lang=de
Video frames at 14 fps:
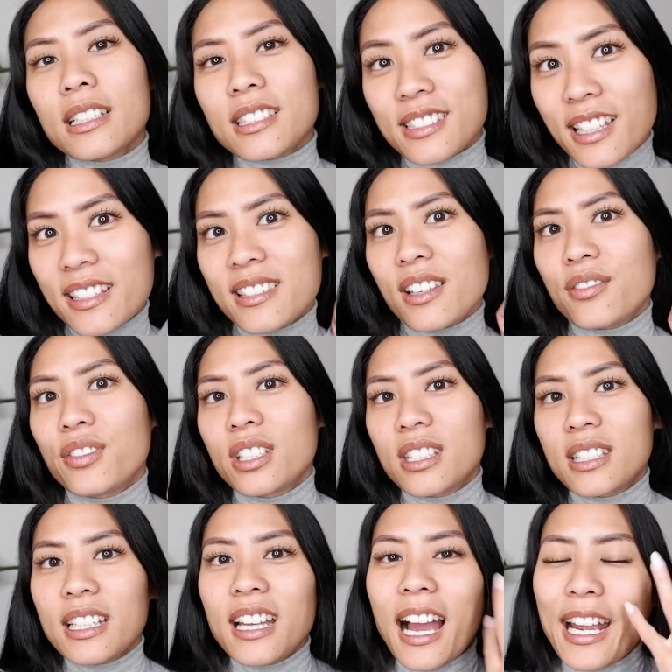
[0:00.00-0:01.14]
sehr, sehr
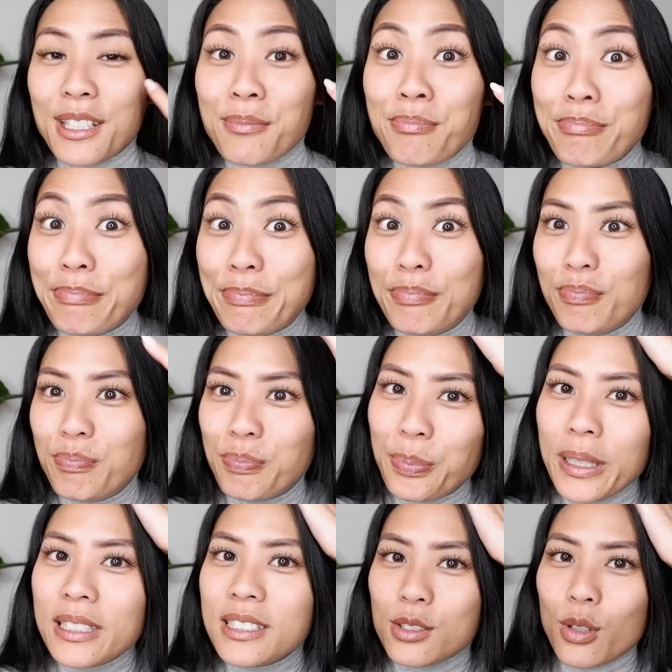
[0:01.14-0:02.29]
wichtig, ein
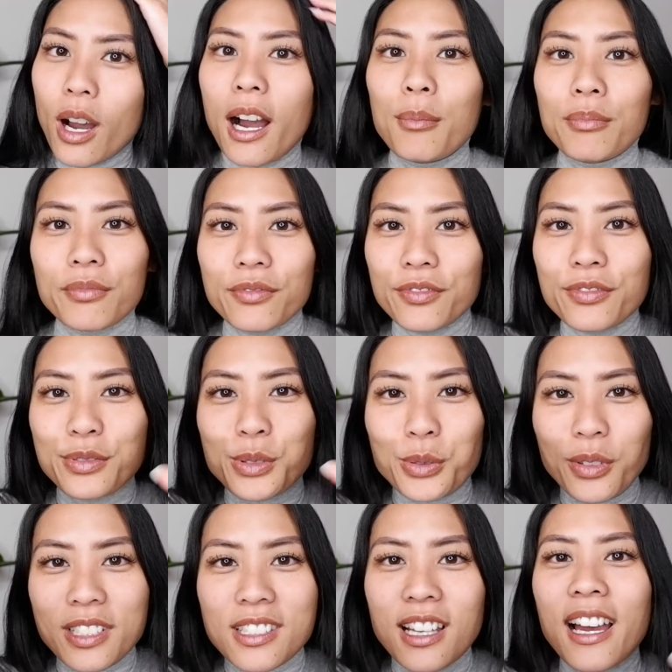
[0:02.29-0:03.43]
Bild zu haben,
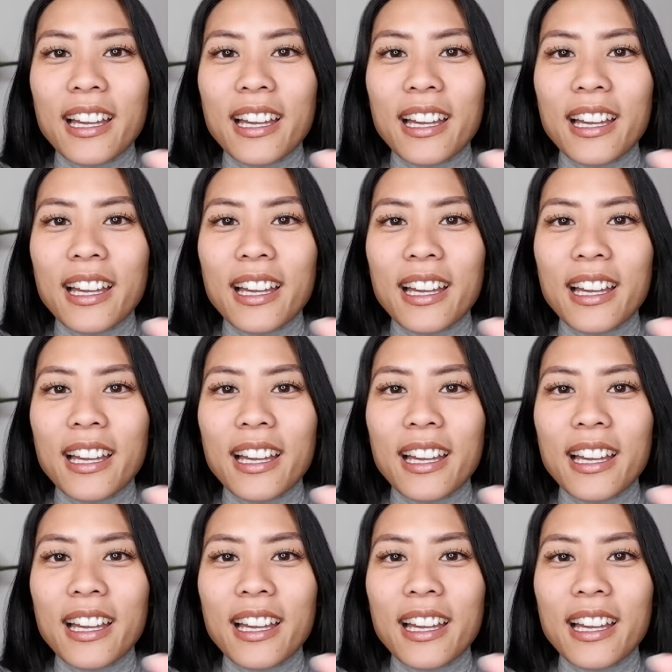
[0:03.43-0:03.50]
sowas,